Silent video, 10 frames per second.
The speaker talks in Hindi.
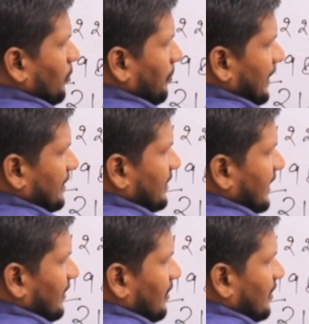में से
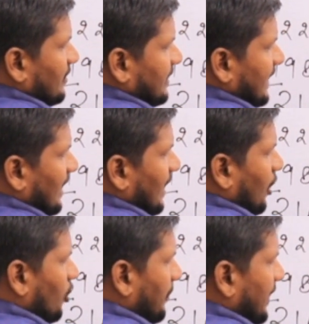तेरह और
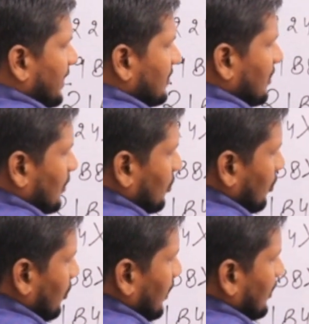माइनस कर दो
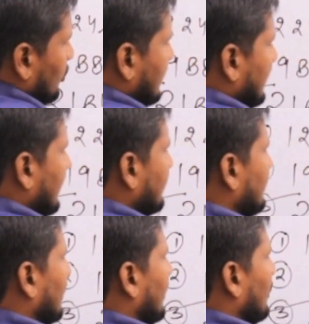तो सीधा सीधा
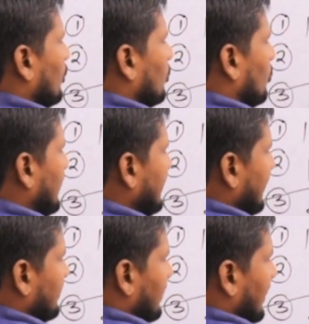वही
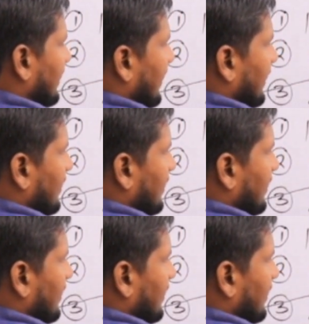आंसर आ जाएगा